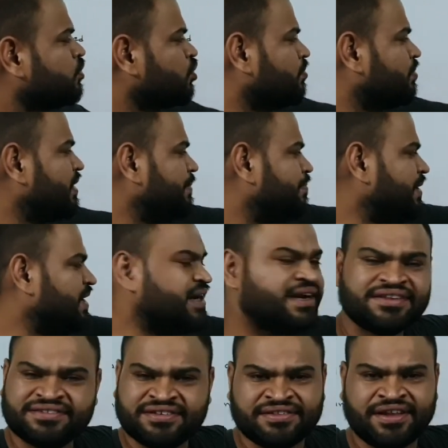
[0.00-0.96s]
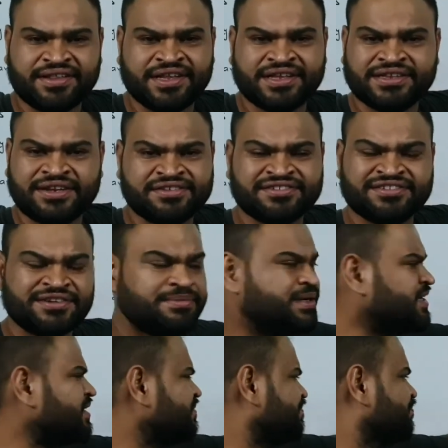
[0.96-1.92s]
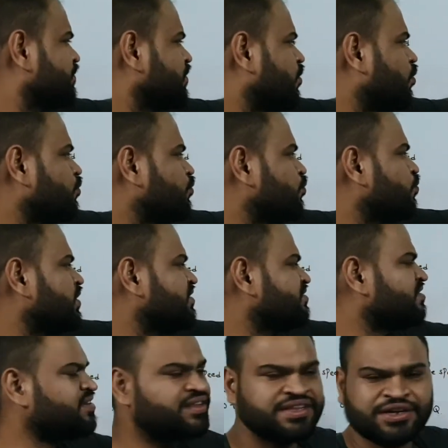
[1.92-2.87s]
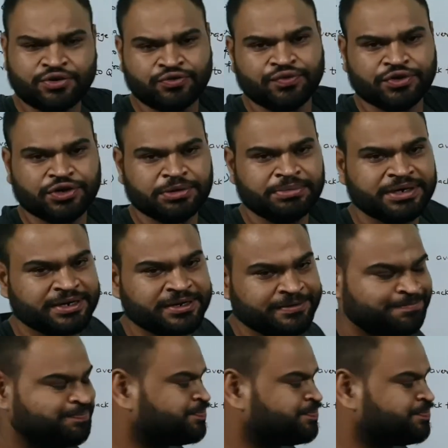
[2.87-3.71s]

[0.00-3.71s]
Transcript: तो मैंने पी का डिस्टेंस लिख दिया थ्री सिक्सटी मीटर और क्यू का डिस्टेंस लिख दिया टू फोर्टी मीटर